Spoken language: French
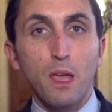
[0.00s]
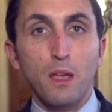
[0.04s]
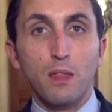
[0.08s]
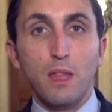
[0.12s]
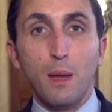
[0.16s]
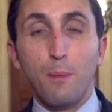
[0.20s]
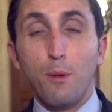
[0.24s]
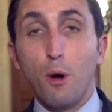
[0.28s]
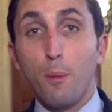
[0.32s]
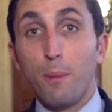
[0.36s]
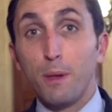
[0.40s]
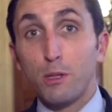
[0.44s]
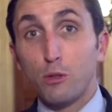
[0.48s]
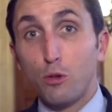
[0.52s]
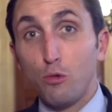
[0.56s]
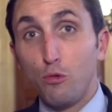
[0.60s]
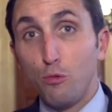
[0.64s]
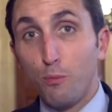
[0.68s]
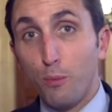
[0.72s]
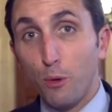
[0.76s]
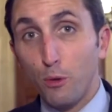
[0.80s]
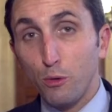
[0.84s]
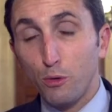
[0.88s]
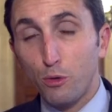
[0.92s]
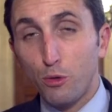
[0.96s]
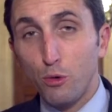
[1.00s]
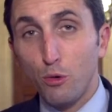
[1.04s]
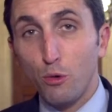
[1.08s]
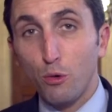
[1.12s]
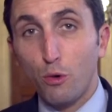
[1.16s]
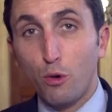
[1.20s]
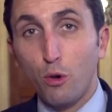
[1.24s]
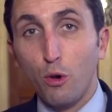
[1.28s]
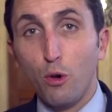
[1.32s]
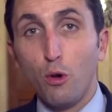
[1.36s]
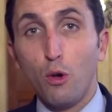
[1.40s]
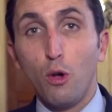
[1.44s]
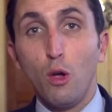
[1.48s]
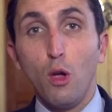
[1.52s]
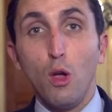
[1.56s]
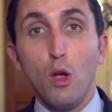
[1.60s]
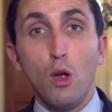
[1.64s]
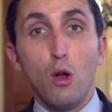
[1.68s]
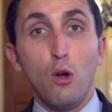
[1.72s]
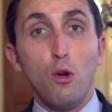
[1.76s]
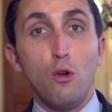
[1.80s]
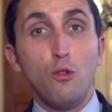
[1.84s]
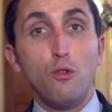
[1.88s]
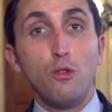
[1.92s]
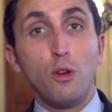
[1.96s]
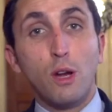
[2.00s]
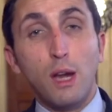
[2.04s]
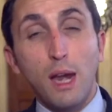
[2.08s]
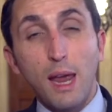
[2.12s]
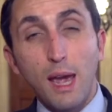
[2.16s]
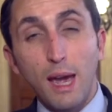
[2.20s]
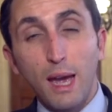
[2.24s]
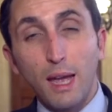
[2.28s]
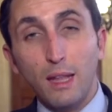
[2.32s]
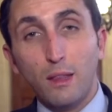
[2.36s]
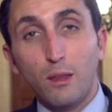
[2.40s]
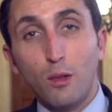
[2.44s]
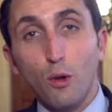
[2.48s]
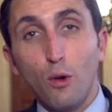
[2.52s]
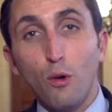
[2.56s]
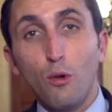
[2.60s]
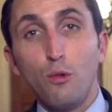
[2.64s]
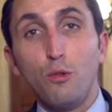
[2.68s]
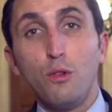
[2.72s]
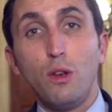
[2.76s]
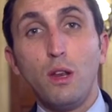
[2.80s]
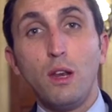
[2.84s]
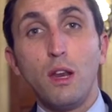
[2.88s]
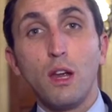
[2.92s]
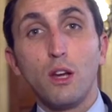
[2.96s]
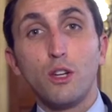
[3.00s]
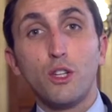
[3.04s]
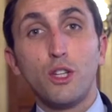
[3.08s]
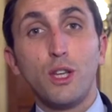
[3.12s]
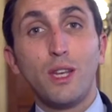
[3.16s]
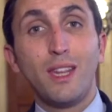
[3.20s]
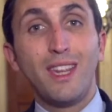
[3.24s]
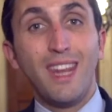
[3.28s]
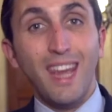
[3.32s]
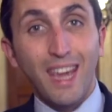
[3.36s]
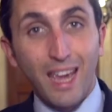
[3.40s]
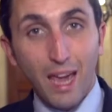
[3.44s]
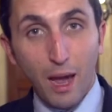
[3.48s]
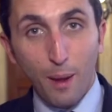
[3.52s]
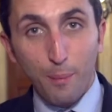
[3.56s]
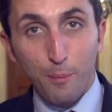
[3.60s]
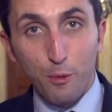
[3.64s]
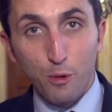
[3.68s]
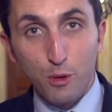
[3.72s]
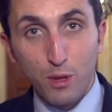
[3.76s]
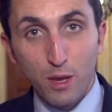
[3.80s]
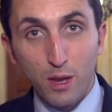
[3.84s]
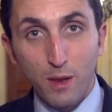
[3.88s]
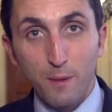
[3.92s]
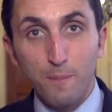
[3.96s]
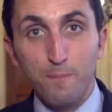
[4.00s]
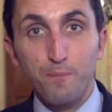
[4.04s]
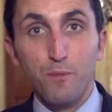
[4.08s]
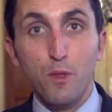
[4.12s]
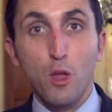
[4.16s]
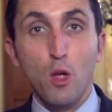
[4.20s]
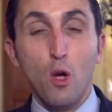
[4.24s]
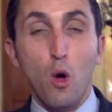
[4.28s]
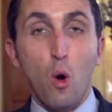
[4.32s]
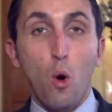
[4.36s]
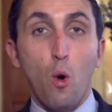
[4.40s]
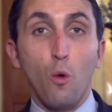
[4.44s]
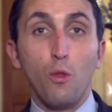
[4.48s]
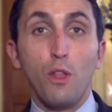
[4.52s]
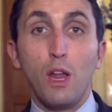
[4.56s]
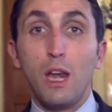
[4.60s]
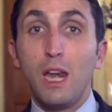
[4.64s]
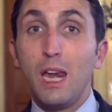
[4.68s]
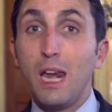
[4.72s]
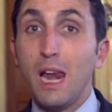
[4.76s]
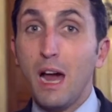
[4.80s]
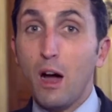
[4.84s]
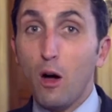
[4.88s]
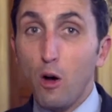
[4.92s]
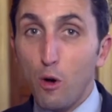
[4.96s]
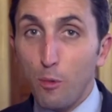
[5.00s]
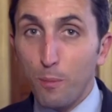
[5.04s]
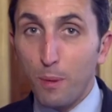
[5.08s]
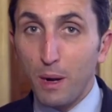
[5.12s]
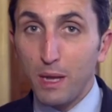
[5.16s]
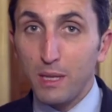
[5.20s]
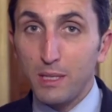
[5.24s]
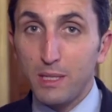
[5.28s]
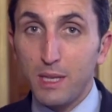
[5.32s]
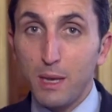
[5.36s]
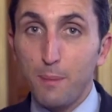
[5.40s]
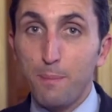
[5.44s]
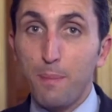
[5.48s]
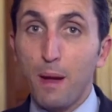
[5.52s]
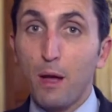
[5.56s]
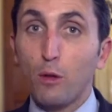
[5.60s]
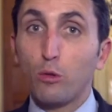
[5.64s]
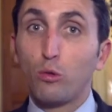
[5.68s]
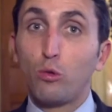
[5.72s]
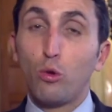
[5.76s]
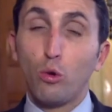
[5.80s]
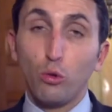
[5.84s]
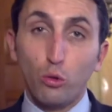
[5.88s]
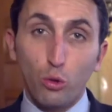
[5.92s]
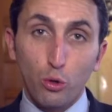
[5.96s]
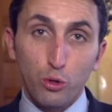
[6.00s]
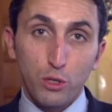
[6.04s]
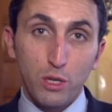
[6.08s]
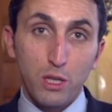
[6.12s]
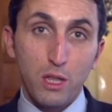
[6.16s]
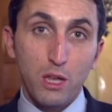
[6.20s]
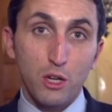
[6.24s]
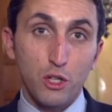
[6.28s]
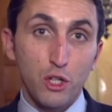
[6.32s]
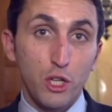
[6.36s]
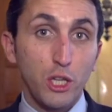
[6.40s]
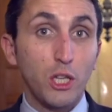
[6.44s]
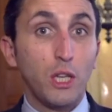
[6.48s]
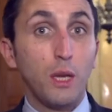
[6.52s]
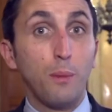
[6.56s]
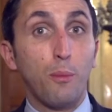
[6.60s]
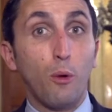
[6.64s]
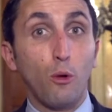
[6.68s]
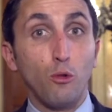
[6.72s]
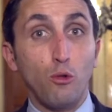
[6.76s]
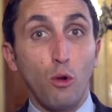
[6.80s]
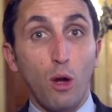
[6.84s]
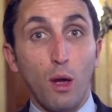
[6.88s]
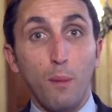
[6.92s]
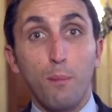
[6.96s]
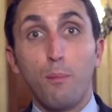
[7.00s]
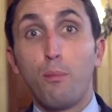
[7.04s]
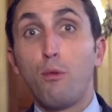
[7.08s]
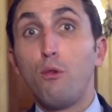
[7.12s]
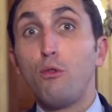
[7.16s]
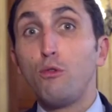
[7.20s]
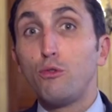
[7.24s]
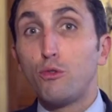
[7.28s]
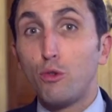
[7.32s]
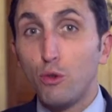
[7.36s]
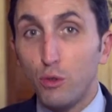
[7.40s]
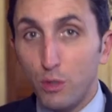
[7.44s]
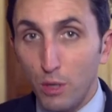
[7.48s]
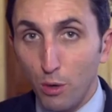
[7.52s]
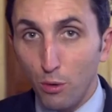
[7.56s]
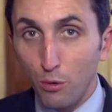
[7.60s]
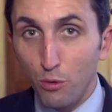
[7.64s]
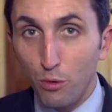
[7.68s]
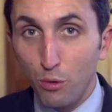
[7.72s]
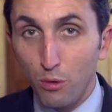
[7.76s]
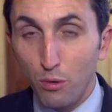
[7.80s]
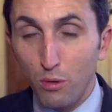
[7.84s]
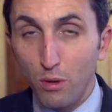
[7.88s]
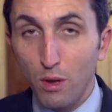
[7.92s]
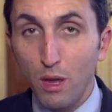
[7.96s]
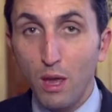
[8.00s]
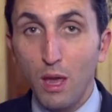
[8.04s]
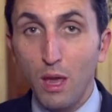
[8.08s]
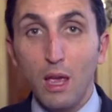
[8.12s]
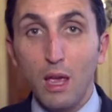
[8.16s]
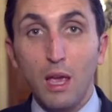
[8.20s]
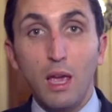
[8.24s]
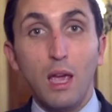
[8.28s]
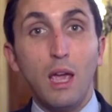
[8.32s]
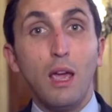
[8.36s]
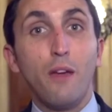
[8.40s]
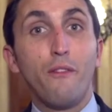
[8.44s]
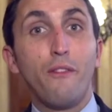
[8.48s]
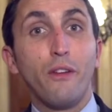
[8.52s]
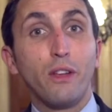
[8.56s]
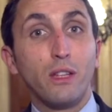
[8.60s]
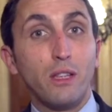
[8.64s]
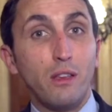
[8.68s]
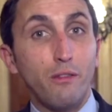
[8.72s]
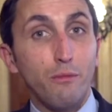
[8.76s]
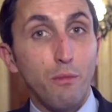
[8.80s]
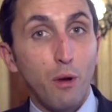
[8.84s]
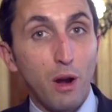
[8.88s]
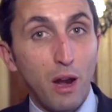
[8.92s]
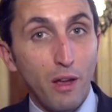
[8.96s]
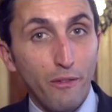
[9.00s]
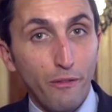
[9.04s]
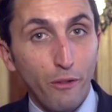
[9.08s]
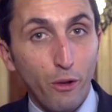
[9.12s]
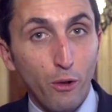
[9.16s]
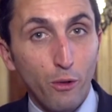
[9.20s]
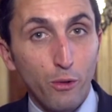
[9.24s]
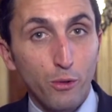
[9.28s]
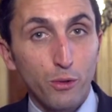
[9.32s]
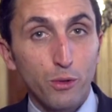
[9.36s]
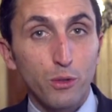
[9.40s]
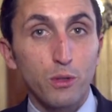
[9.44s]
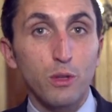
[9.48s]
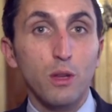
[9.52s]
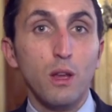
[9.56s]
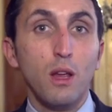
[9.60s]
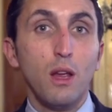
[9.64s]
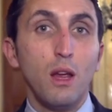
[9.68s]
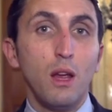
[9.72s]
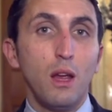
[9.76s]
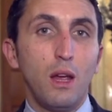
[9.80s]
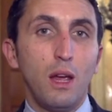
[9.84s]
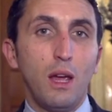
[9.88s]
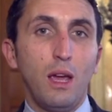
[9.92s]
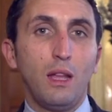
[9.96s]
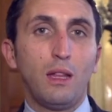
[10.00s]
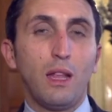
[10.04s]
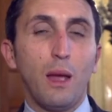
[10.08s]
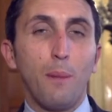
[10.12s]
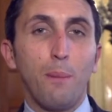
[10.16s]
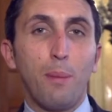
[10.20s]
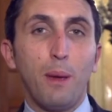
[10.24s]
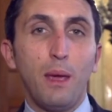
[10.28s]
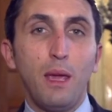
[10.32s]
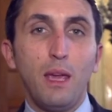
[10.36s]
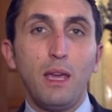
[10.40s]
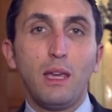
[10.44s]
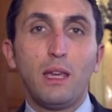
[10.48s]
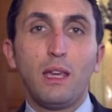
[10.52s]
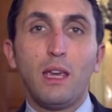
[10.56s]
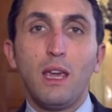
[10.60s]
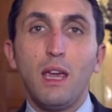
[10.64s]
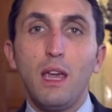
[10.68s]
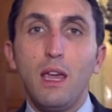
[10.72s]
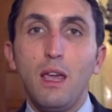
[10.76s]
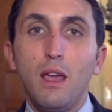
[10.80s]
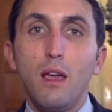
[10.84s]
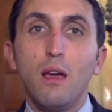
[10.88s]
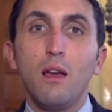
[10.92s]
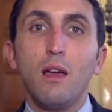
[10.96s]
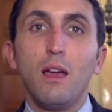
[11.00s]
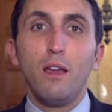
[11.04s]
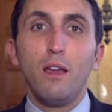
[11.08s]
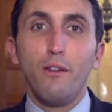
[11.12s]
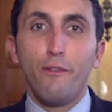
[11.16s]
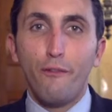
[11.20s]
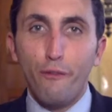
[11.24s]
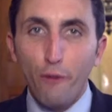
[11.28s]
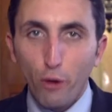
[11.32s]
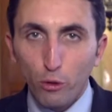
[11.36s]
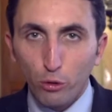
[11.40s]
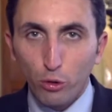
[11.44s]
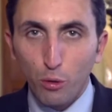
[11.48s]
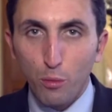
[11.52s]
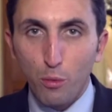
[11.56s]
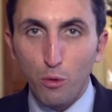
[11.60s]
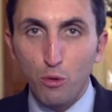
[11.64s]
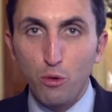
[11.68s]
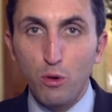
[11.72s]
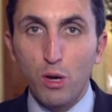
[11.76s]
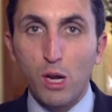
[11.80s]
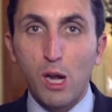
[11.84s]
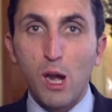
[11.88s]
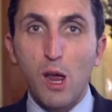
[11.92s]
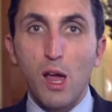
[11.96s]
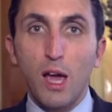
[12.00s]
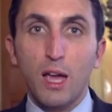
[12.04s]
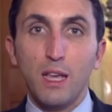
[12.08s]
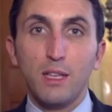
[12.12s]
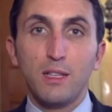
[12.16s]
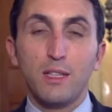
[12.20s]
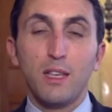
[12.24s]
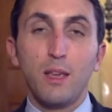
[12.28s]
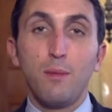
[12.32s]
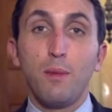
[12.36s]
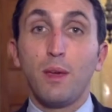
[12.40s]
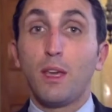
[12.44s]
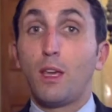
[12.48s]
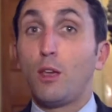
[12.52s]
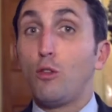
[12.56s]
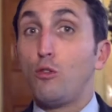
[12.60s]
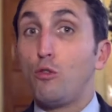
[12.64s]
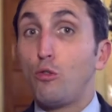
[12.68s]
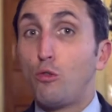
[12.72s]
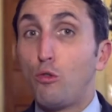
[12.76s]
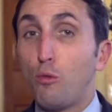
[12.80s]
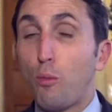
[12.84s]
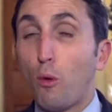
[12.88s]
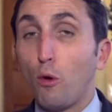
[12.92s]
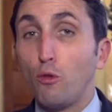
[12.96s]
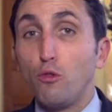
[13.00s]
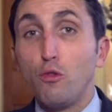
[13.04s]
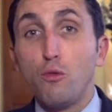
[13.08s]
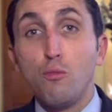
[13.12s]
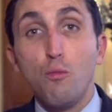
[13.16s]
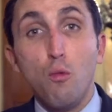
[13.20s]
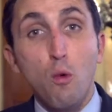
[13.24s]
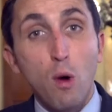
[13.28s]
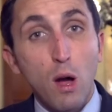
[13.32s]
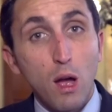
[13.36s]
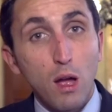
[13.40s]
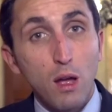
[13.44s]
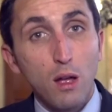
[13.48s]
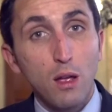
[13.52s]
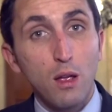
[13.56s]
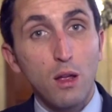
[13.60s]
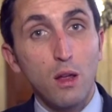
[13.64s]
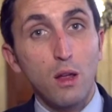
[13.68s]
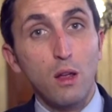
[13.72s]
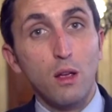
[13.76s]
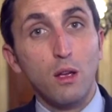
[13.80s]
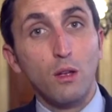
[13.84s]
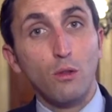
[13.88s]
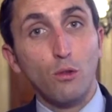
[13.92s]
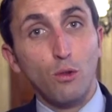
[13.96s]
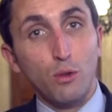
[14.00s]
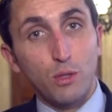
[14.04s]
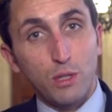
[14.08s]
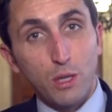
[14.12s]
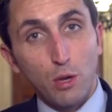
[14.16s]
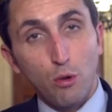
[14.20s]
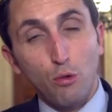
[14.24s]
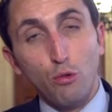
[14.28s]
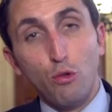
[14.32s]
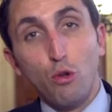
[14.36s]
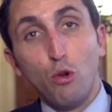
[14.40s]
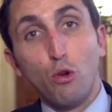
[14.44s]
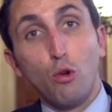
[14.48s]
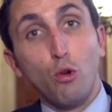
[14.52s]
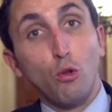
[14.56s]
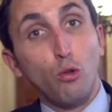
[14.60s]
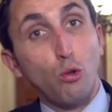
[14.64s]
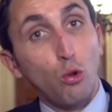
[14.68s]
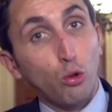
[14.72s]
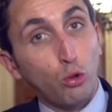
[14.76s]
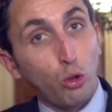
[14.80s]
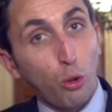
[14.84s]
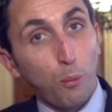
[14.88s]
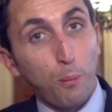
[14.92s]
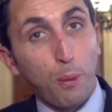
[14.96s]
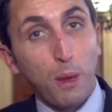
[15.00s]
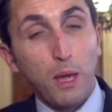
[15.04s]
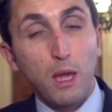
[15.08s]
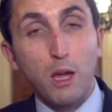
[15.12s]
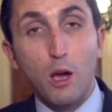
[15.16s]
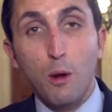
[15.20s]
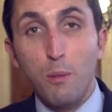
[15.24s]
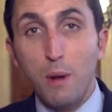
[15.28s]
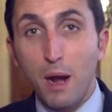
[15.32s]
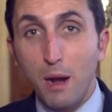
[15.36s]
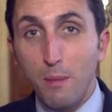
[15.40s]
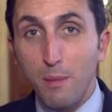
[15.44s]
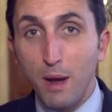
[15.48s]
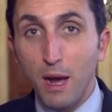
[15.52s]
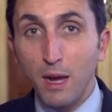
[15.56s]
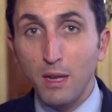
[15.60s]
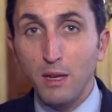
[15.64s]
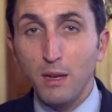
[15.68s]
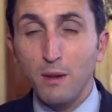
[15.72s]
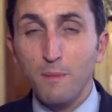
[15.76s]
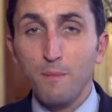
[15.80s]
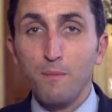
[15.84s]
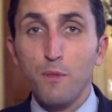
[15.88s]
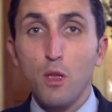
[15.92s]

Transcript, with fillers: D'abord parce que nous pensions que le nucléaire étant une énergie décarbonée, on allait la remplacer par d'autres énergies qui produiraient plus de CO2. Et effectivement, la France est un pays qui est fortement nucléarisé, mais qui du coup produit moins de CO2 que d'autres pays comme l'Allemagne.